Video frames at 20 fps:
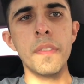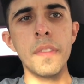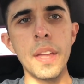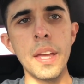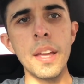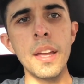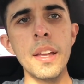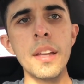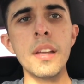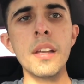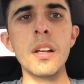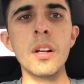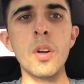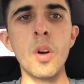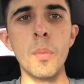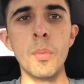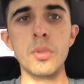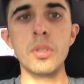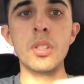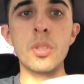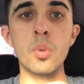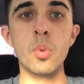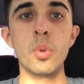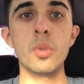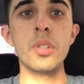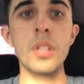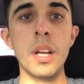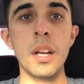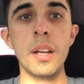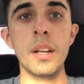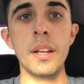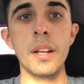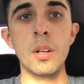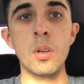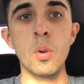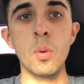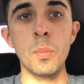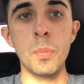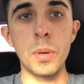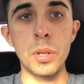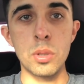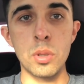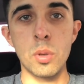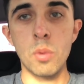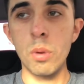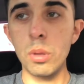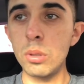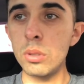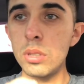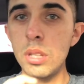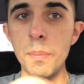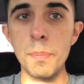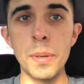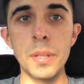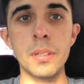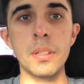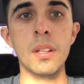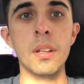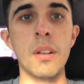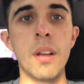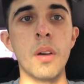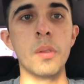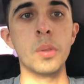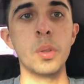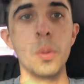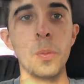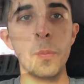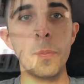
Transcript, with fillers: de cómo se escucha el compresor cuando está prendida el agua.